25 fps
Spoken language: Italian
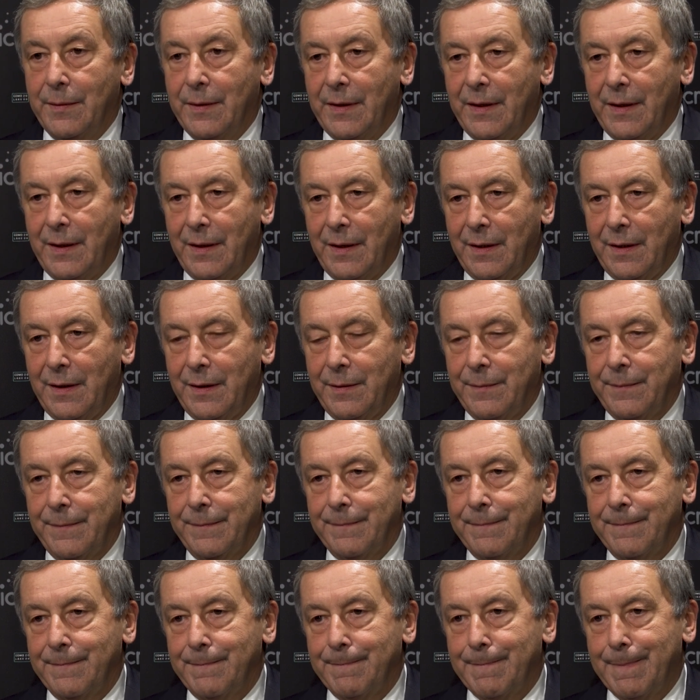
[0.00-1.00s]
E, eh,
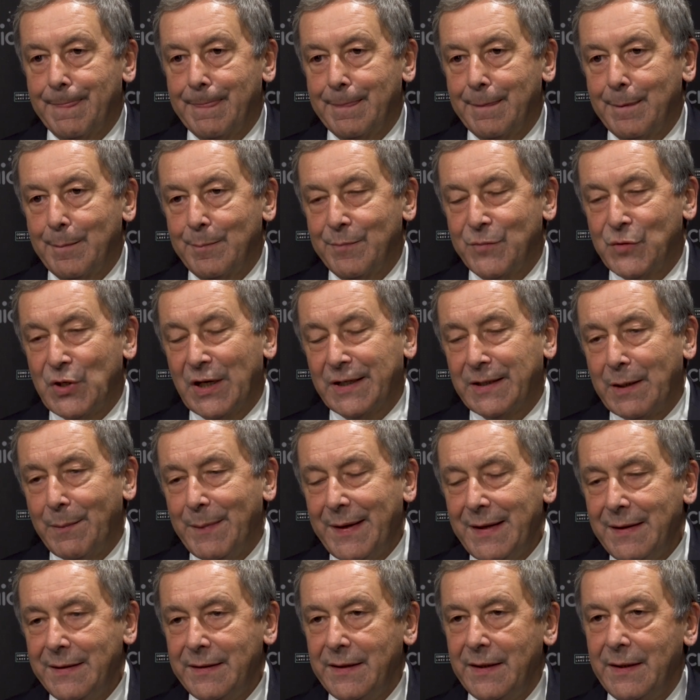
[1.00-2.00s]
ehm,
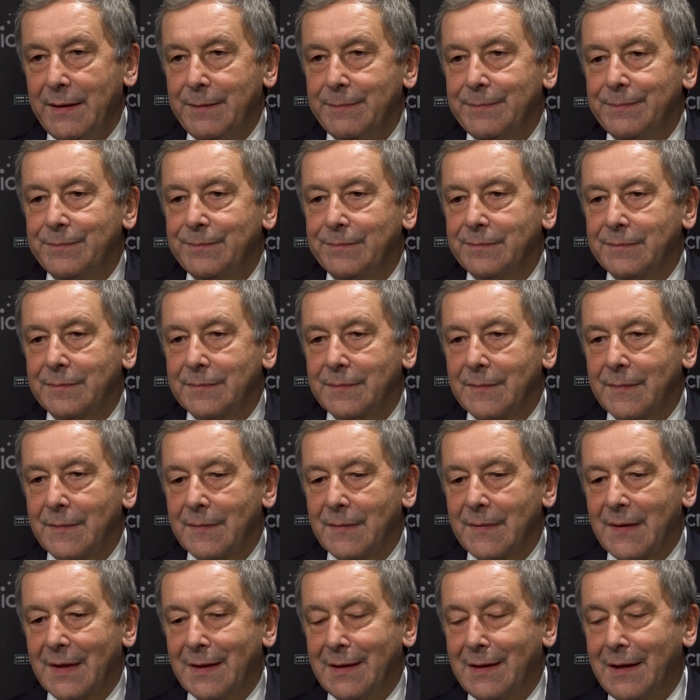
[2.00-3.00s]
certamente
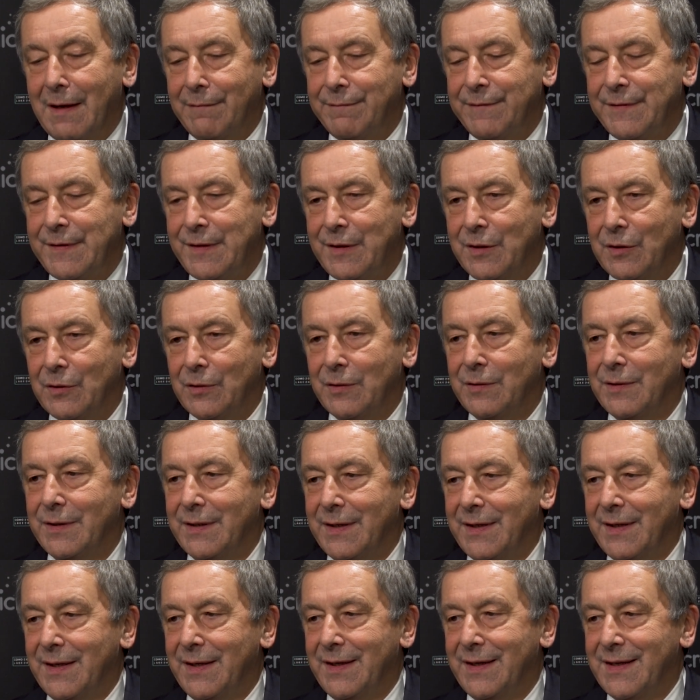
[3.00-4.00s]
l'avvio
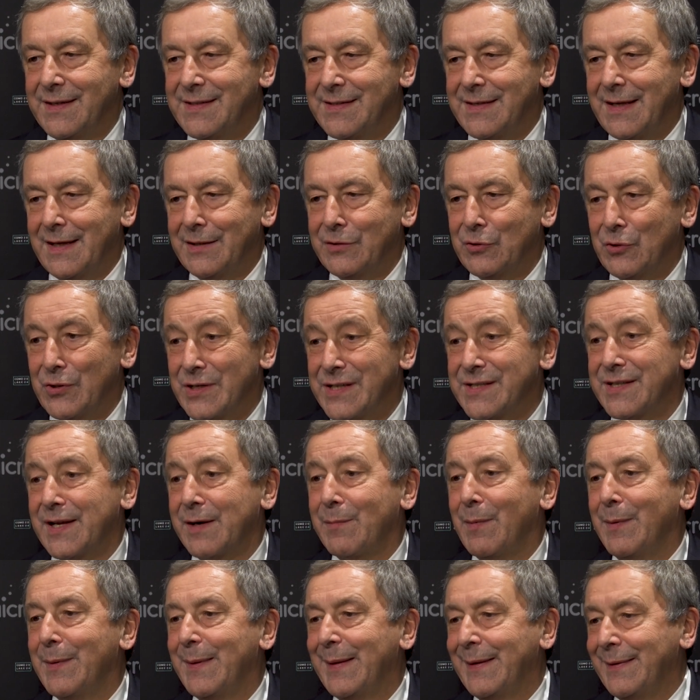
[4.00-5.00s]
è stato
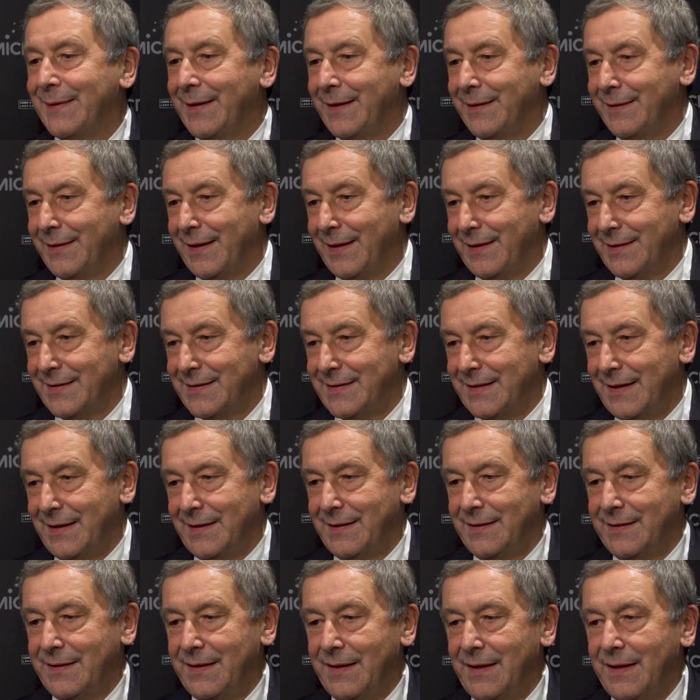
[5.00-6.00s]
estremamente
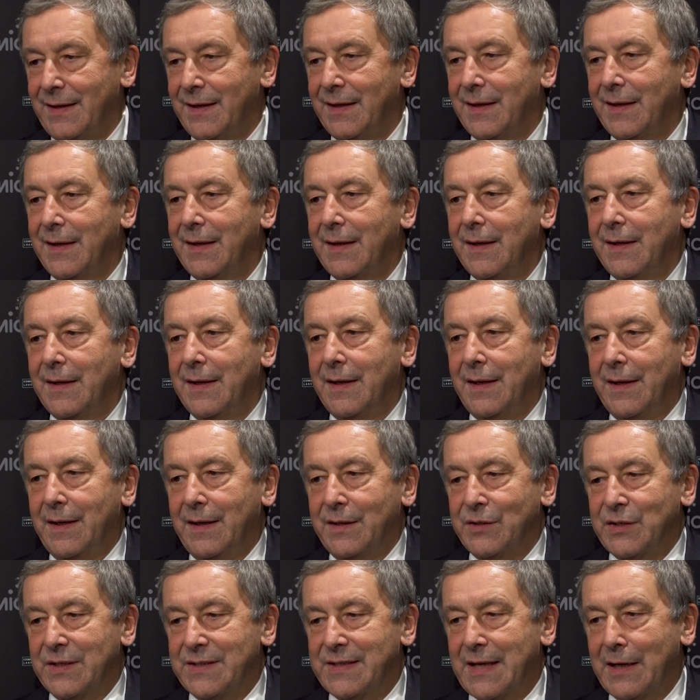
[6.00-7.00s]
interessante.
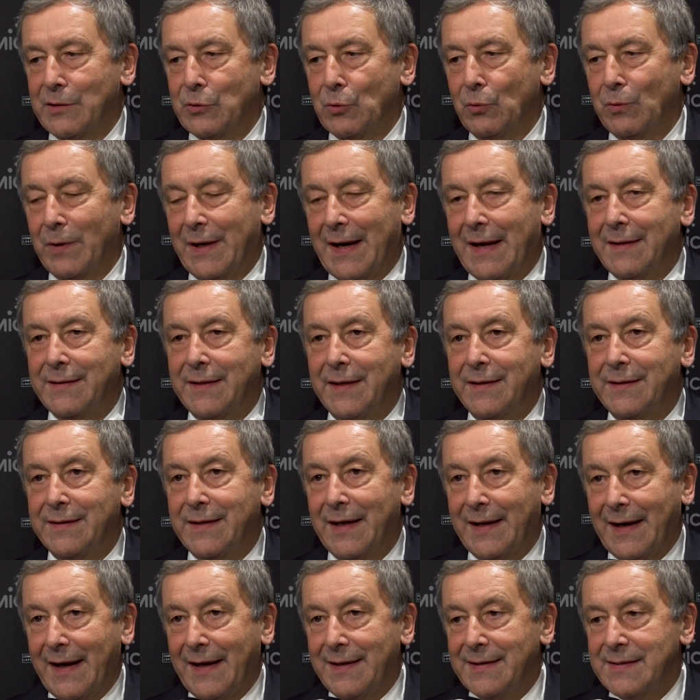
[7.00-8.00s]
Eh, C'è stato un grande
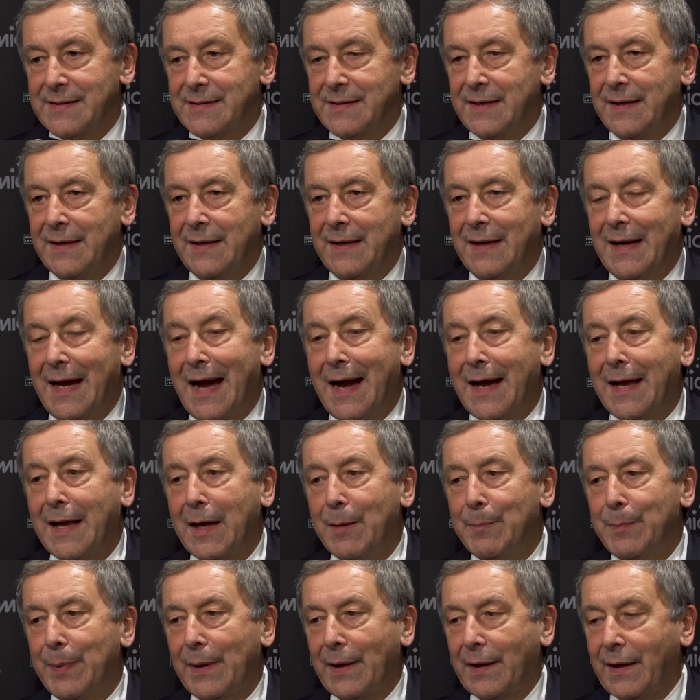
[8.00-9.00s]
interesse
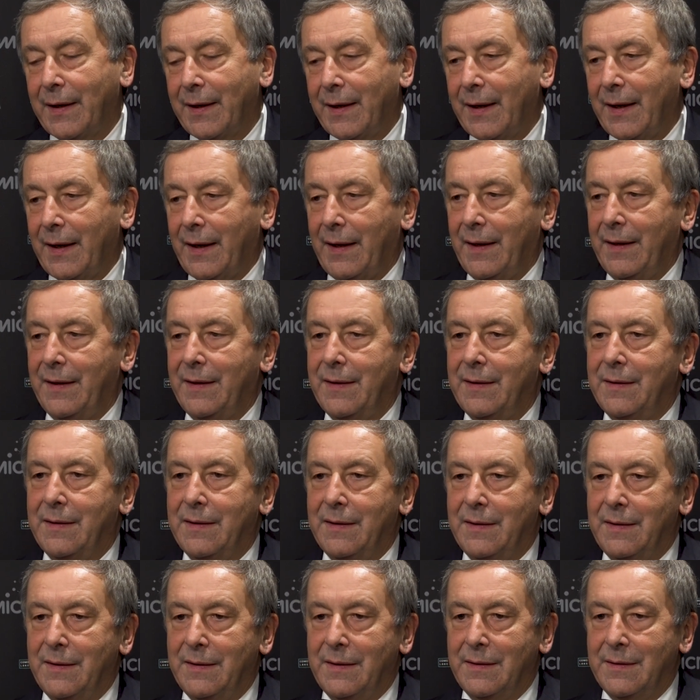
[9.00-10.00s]
anche perché,
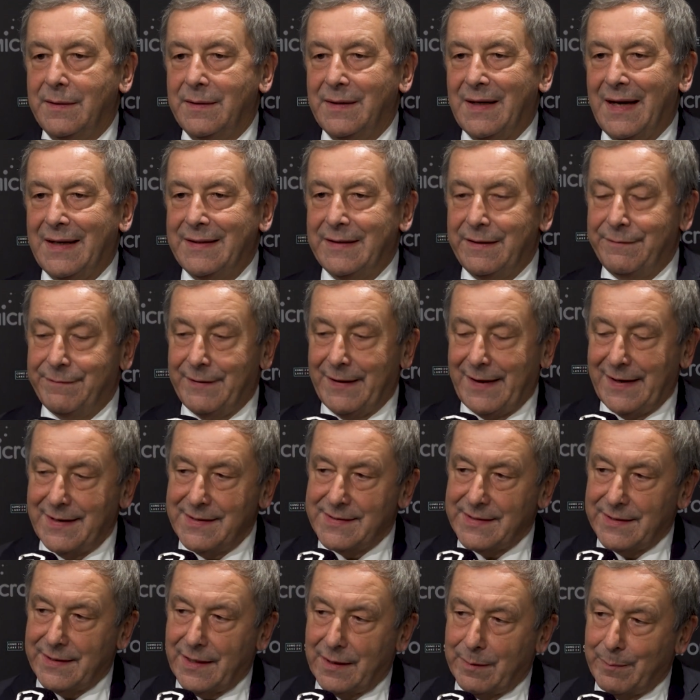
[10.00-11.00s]
eh, a
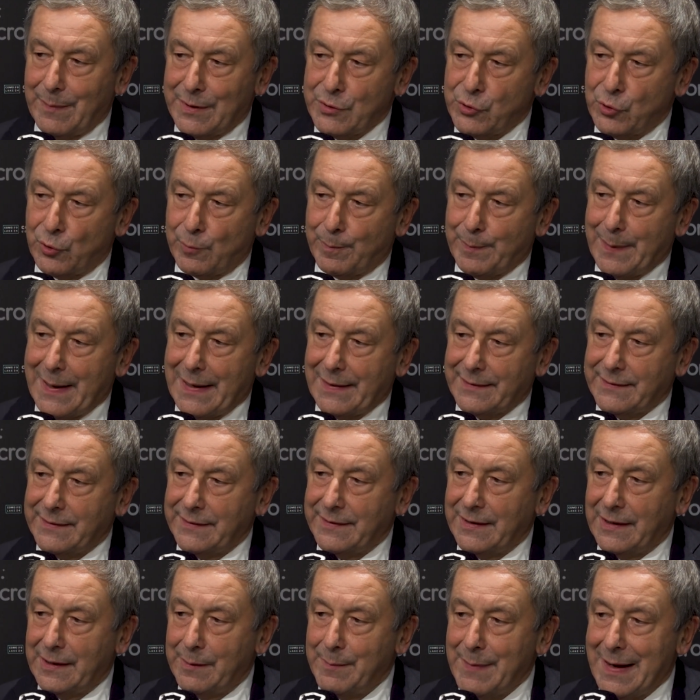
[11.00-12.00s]
differenza della maggior parte
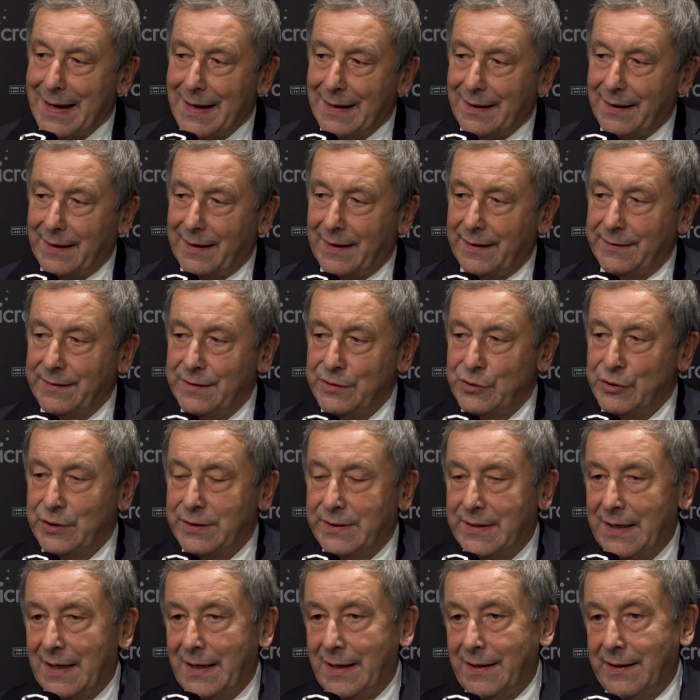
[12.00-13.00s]
delle banche
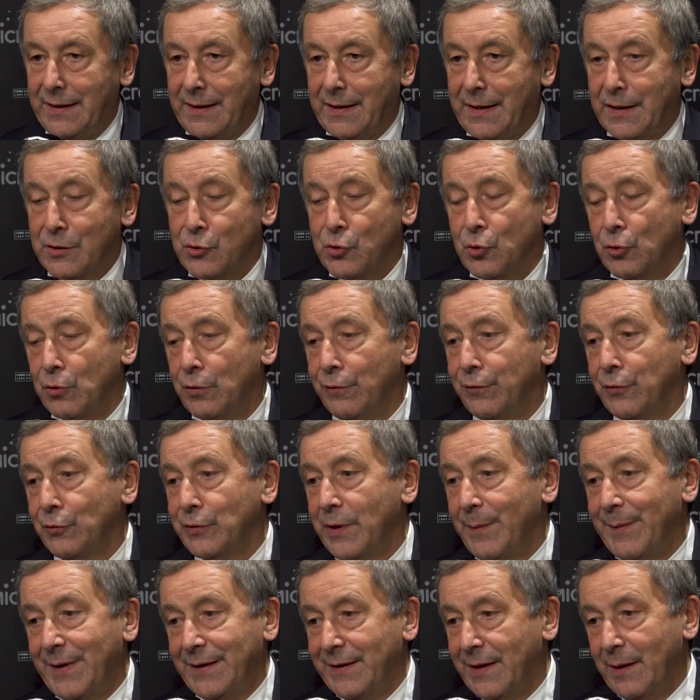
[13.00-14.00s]
digitali, che sono
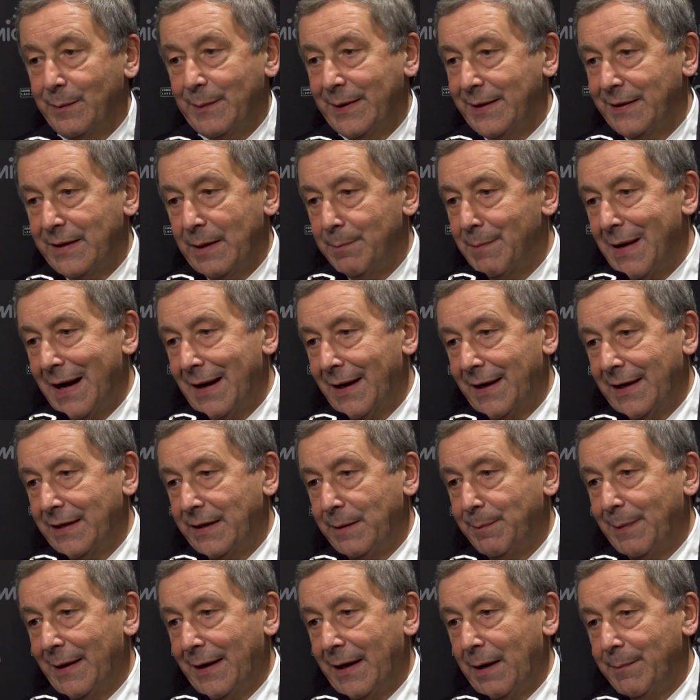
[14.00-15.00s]
fondamentalmente banche
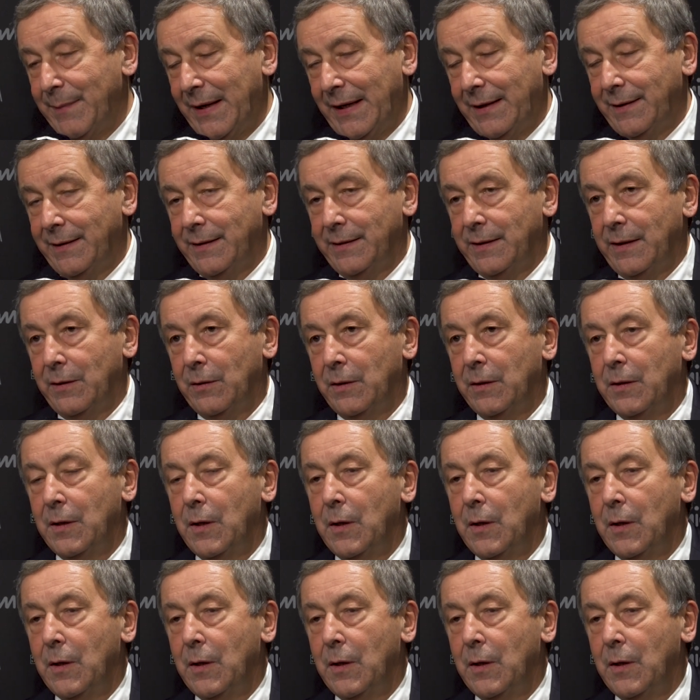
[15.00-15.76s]
di pagamento,